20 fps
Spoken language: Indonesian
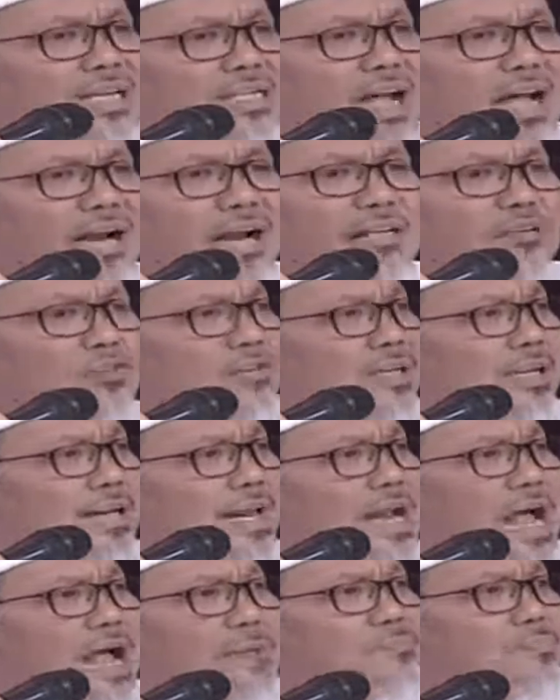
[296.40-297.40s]
sara itu
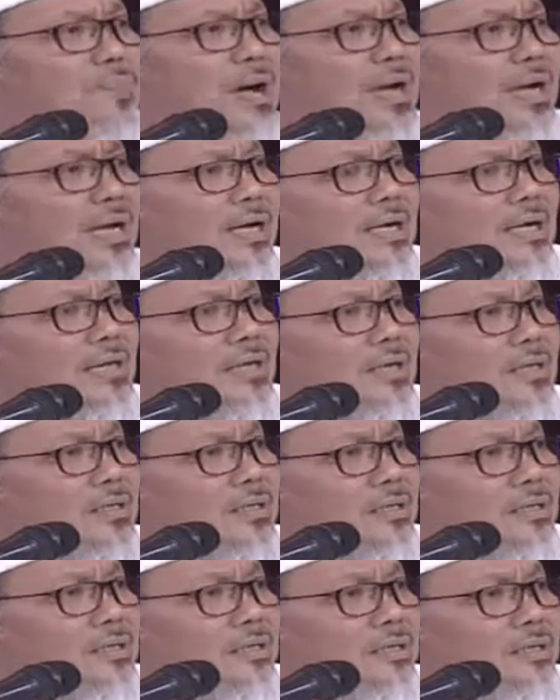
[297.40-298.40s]
sendiri apa?
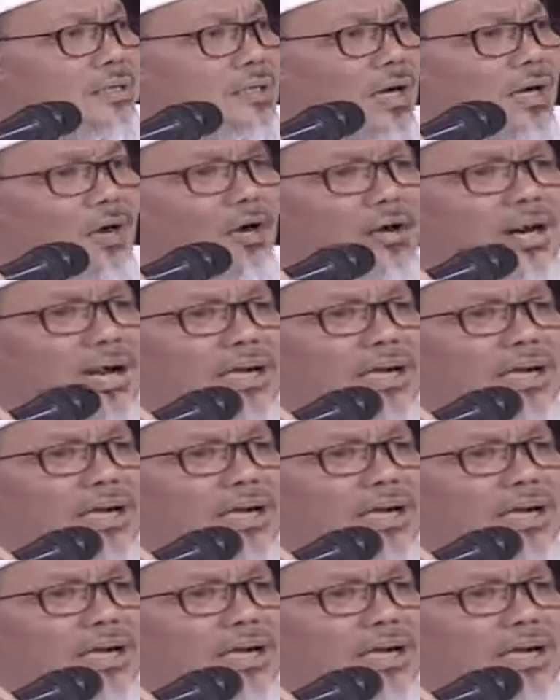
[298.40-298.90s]
Kalau